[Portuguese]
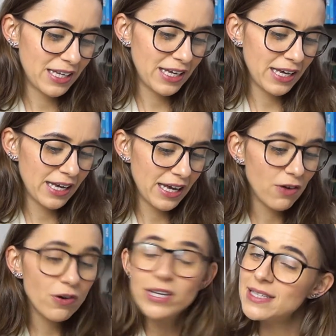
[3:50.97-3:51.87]
que
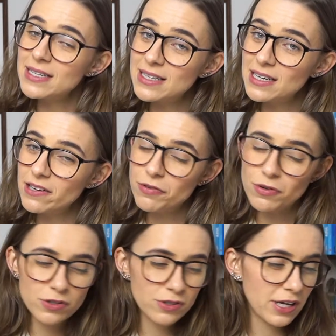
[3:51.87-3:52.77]
eu conheci esse livro
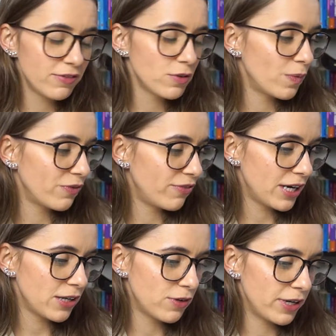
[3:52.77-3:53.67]
quando eu estava numa
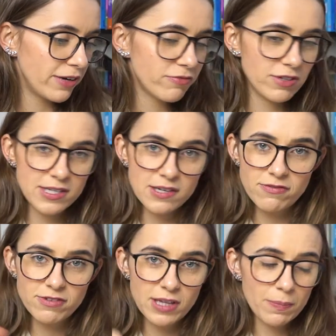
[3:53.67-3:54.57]
feira do livro,
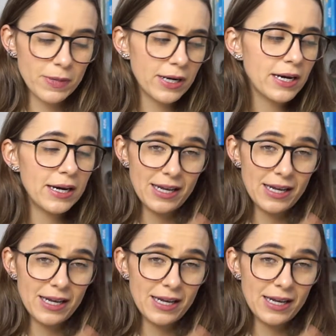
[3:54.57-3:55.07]
assim, vi na banca.